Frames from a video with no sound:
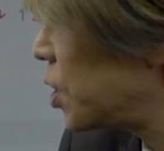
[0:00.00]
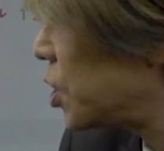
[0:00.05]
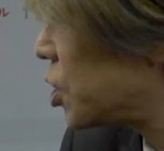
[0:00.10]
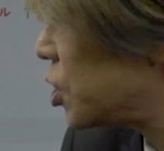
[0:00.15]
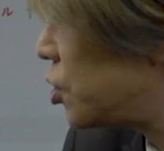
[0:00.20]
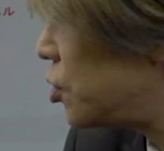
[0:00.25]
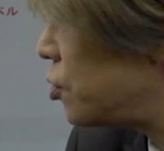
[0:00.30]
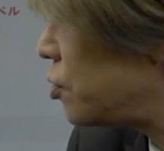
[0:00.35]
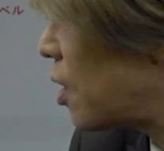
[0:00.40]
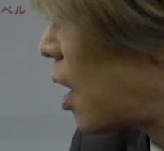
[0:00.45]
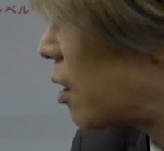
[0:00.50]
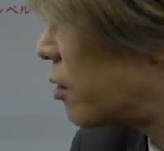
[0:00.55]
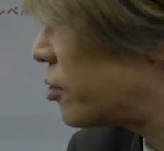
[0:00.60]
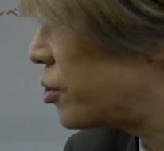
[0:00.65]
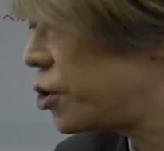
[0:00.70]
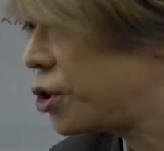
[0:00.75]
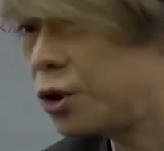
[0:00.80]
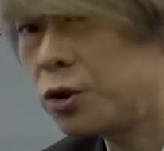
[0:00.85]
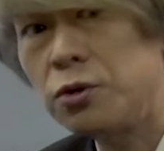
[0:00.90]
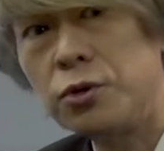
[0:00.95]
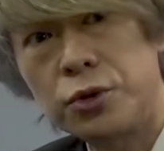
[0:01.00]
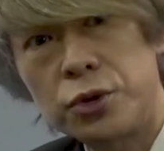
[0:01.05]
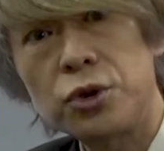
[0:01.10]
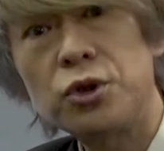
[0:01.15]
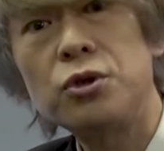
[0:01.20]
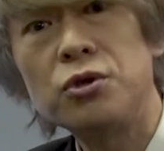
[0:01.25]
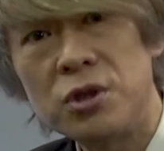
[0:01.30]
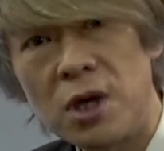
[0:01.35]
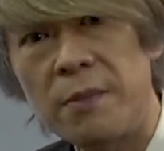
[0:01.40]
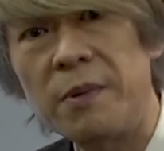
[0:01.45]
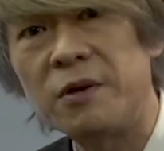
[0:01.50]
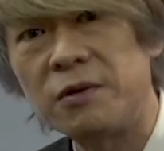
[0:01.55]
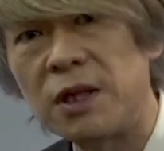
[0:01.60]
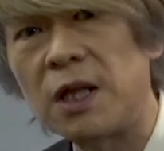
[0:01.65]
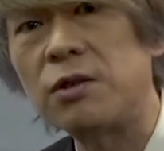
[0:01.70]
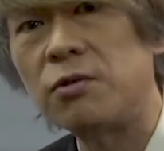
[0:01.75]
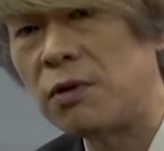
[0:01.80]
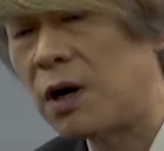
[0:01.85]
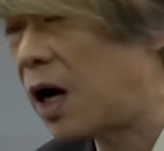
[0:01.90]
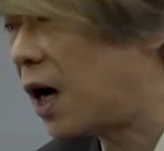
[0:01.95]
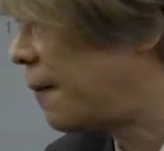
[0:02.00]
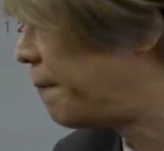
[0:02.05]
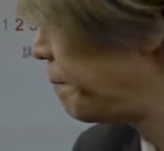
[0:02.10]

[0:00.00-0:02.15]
中学復習レベルだとか、